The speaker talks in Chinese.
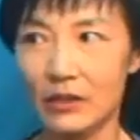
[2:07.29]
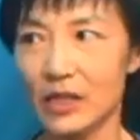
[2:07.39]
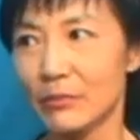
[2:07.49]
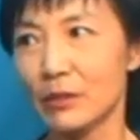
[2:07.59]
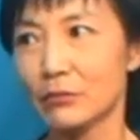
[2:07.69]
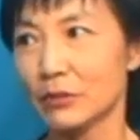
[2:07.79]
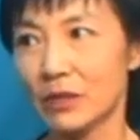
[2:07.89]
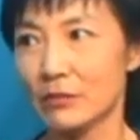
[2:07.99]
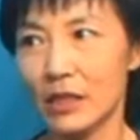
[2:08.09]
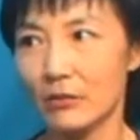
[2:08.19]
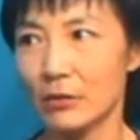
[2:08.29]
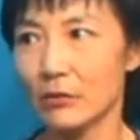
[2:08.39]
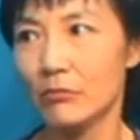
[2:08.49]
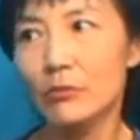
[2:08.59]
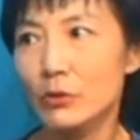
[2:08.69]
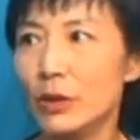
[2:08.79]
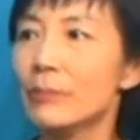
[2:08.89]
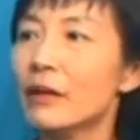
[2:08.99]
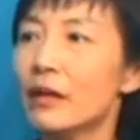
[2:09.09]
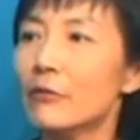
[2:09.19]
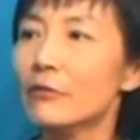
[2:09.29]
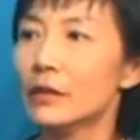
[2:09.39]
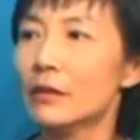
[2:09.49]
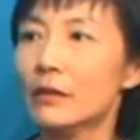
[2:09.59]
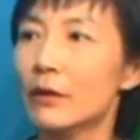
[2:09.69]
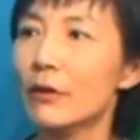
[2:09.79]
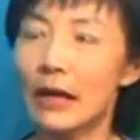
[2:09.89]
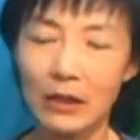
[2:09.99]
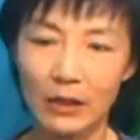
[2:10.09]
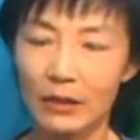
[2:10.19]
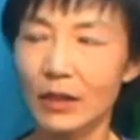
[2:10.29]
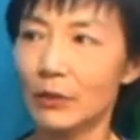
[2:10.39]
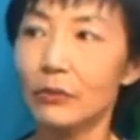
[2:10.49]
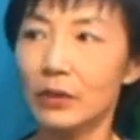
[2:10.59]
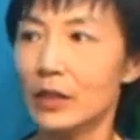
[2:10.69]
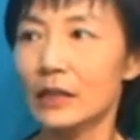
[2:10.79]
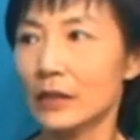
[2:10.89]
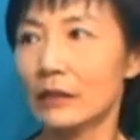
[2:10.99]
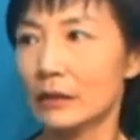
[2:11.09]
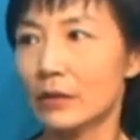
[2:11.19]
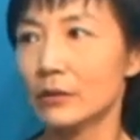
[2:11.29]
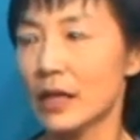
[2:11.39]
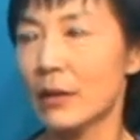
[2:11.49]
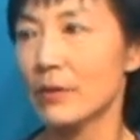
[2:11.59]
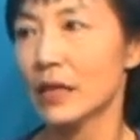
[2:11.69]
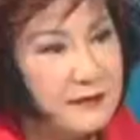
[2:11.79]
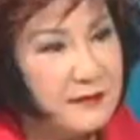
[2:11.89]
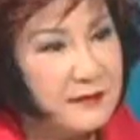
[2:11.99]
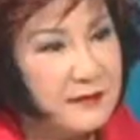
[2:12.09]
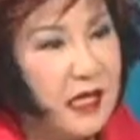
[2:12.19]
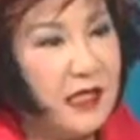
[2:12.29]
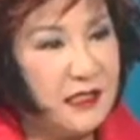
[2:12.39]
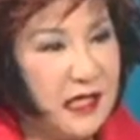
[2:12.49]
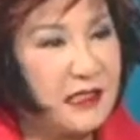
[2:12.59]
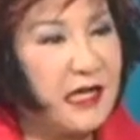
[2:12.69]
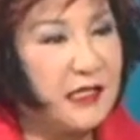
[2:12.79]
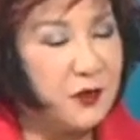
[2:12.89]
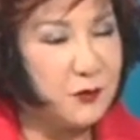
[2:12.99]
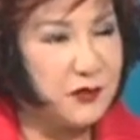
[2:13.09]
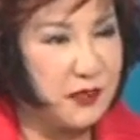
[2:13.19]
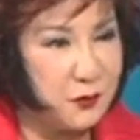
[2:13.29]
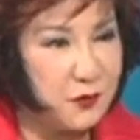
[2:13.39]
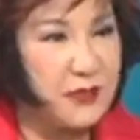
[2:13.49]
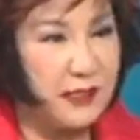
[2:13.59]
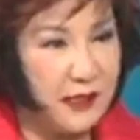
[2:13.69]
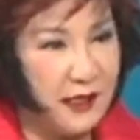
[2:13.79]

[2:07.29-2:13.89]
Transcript: 个前面五年前都随便浪费掉的话，那若干年以后，他两个人的那相差就不止如此